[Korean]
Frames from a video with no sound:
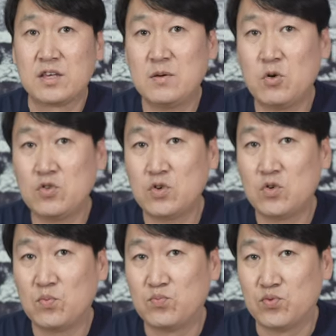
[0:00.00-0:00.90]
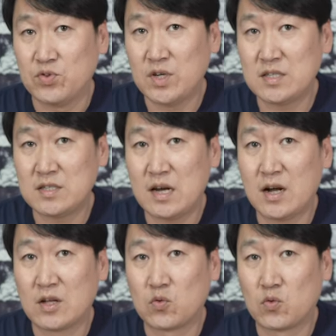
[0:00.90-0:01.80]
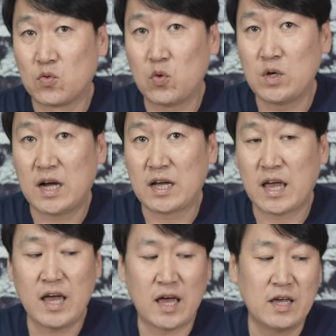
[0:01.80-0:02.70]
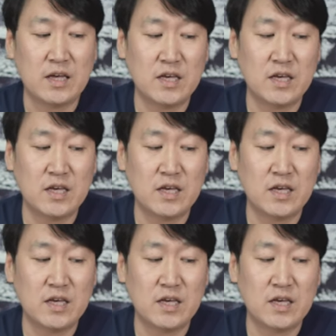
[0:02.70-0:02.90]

기본적으로 VSR과 동일하게